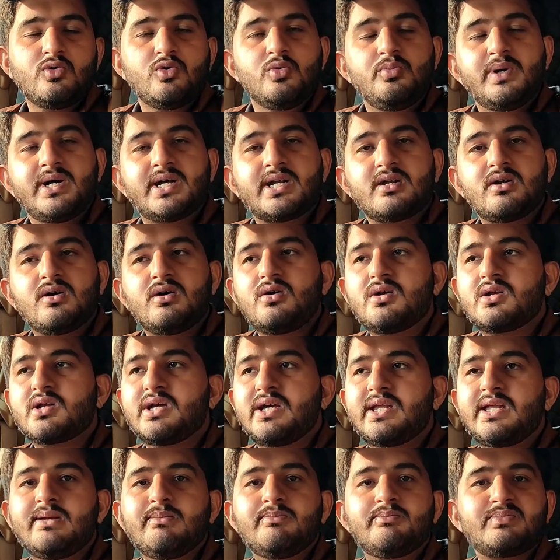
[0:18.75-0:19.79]
उबर और
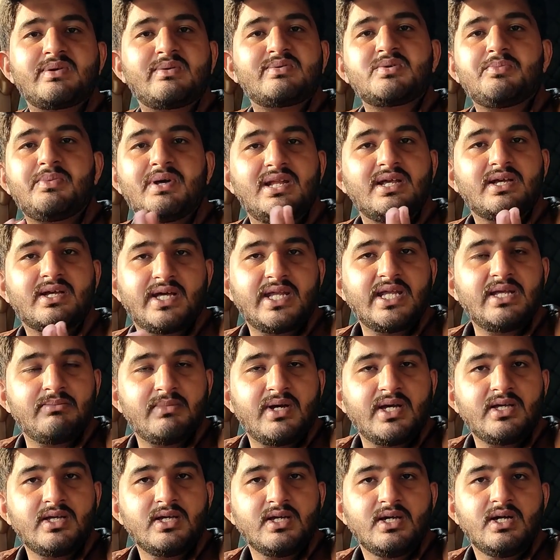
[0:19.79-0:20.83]
करीम सबसे पहले
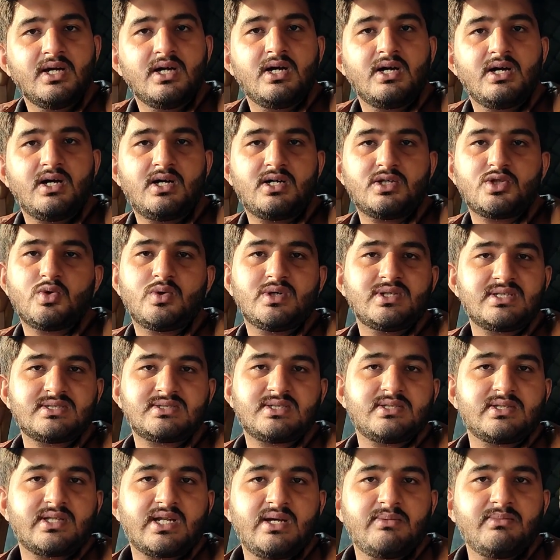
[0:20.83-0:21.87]
करीम आई
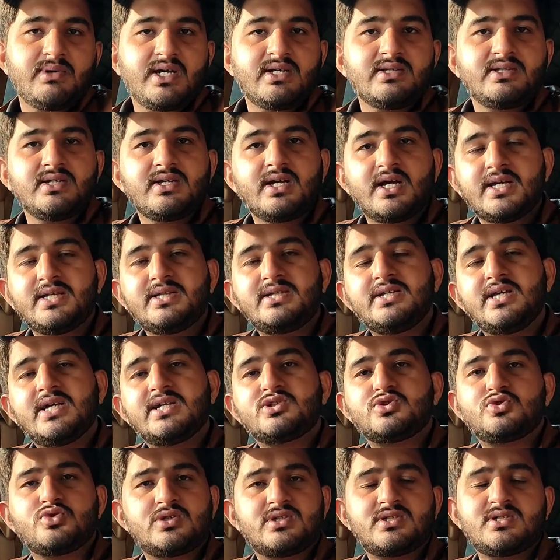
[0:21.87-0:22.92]
2017 में आई थिंक आई थी
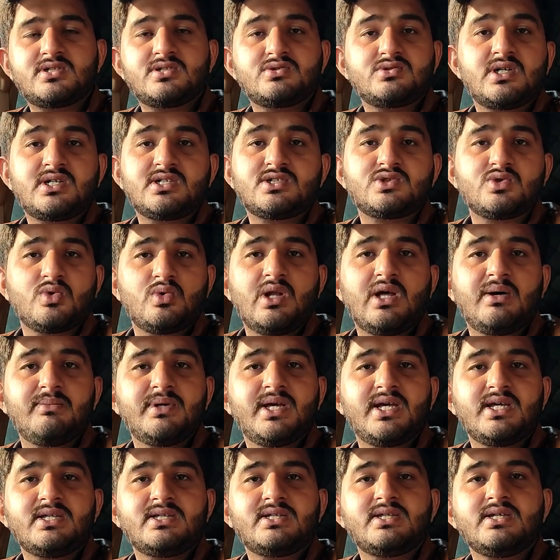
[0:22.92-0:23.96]
या 2016
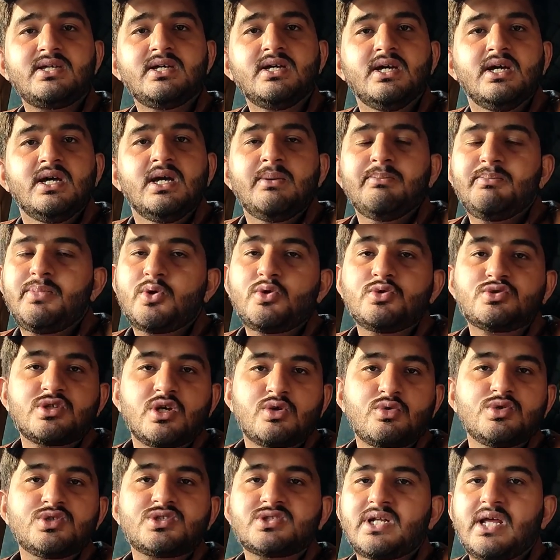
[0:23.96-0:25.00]
में आई थी फिर
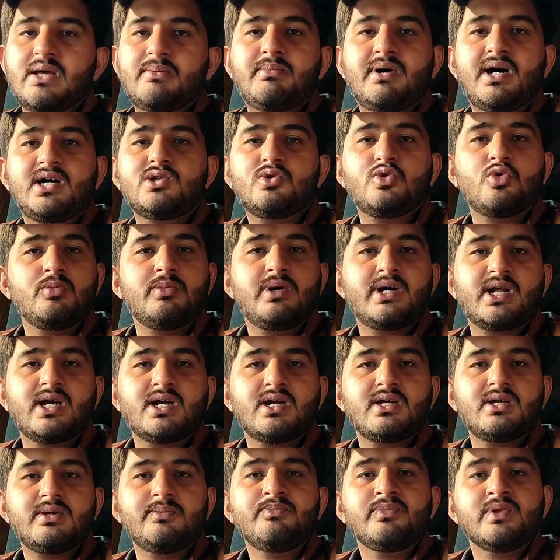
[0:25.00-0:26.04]
उससे कुछ टाइम बाद उबर
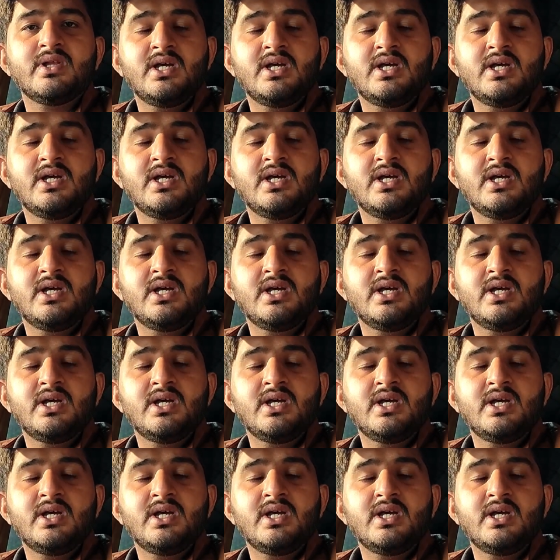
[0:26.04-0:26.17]
आ गई